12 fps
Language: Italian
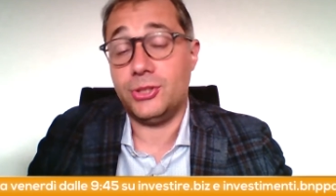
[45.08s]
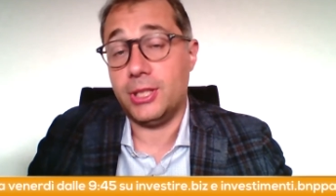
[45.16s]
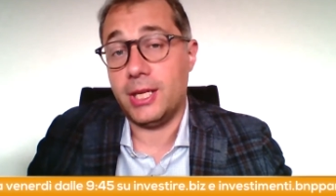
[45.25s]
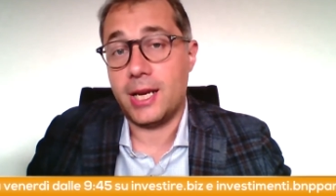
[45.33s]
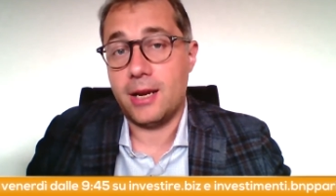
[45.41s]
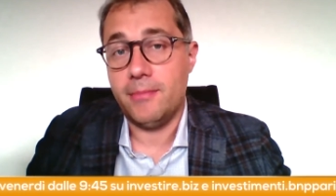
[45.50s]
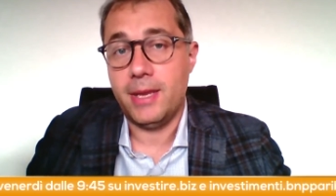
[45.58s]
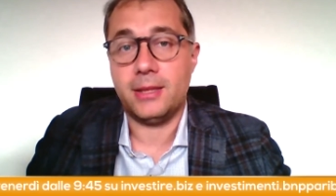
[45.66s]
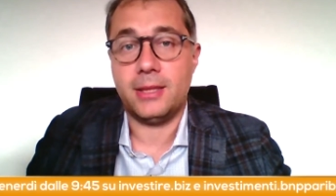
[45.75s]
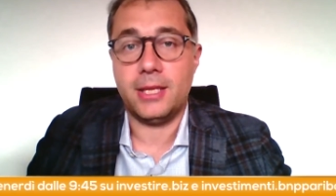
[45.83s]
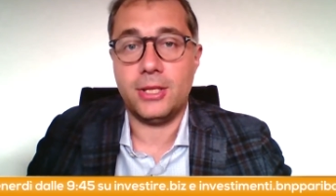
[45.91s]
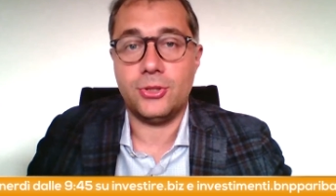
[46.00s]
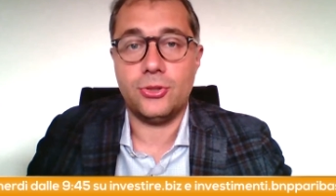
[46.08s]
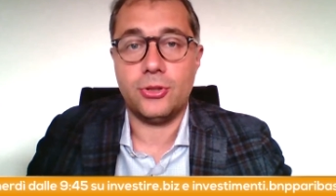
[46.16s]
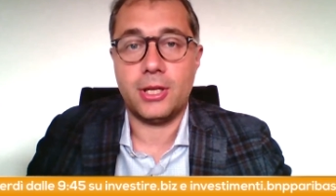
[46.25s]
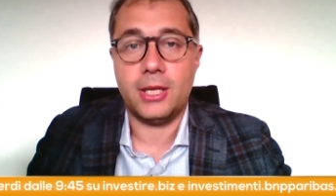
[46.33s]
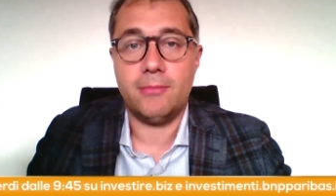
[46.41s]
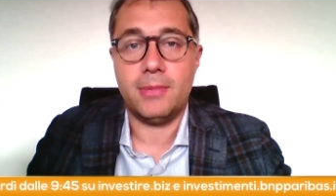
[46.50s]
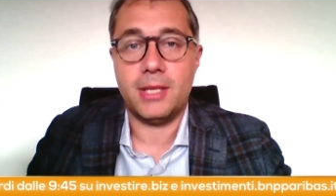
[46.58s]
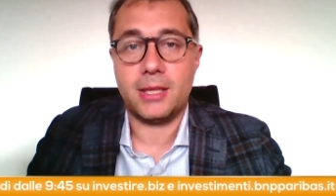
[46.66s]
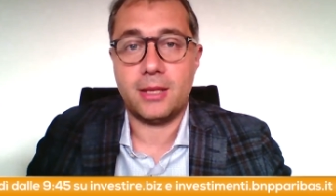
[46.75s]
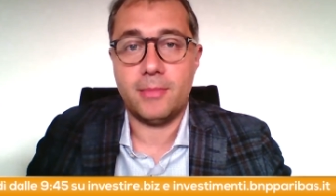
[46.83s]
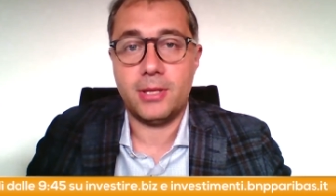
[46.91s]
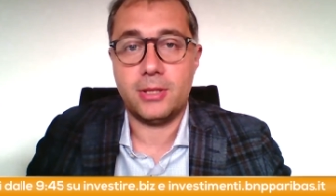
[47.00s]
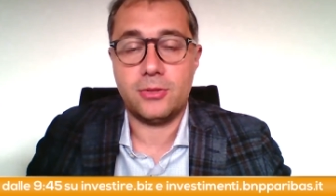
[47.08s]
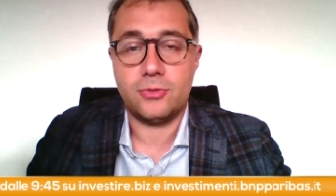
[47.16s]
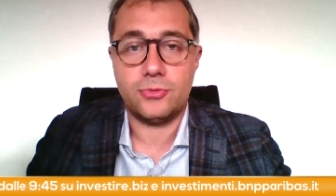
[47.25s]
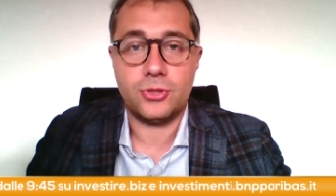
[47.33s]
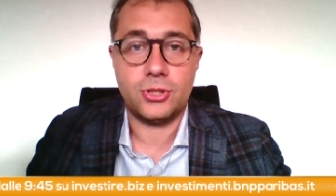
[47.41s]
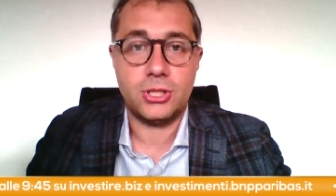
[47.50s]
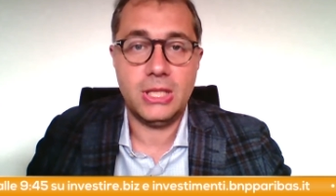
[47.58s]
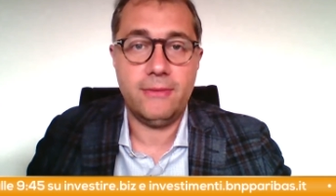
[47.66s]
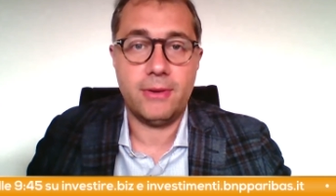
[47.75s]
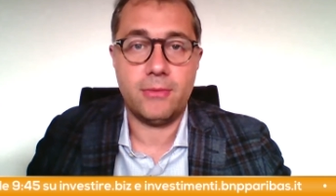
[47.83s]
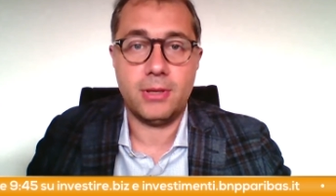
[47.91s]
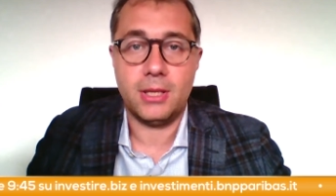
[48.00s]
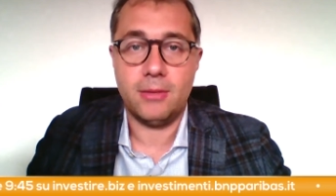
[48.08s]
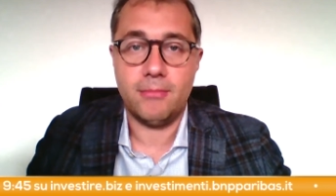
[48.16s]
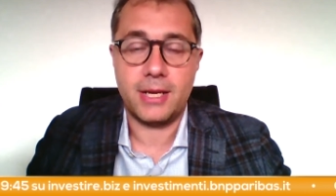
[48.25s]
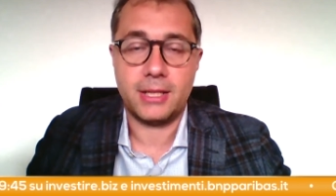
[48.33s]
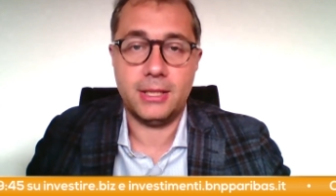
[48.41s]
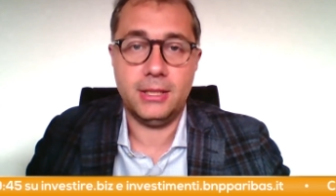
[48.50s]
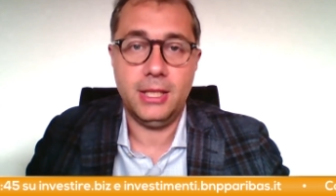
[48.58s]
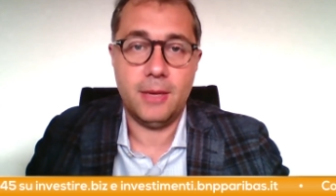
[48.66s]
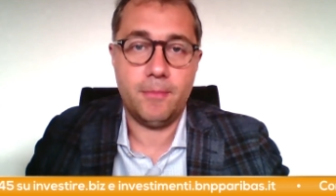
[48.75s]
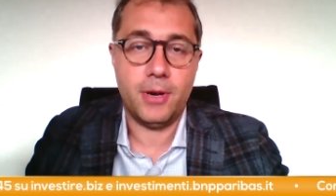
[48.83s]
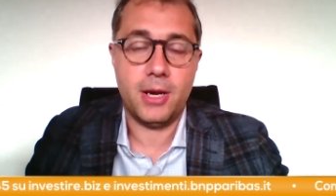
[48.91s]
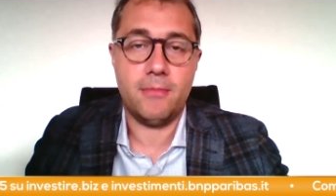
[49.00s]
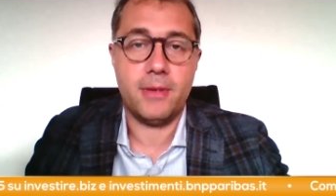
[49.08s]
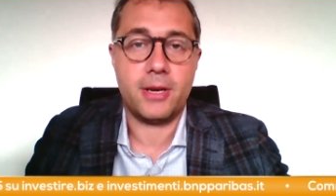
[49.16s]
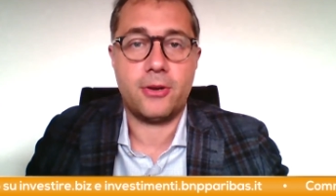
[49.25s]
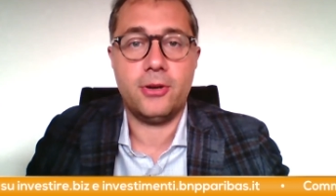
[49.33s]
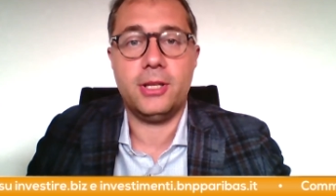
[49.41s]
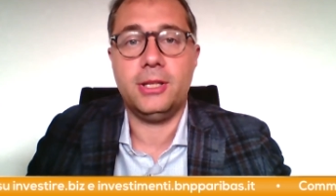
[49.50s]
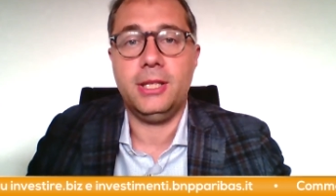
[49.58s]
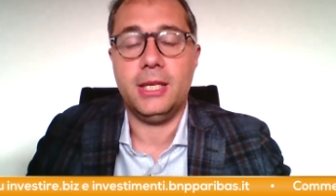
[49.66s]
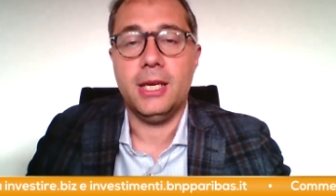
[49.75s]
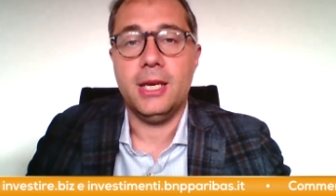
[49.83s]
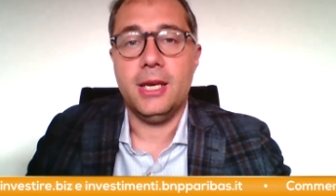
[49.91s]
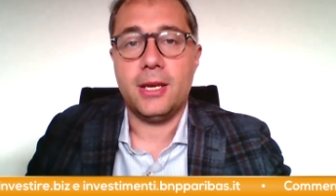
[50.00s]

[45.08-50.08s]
generalmente nei giorni immediatamente successivi, quindi il martedì e poi il mercoledì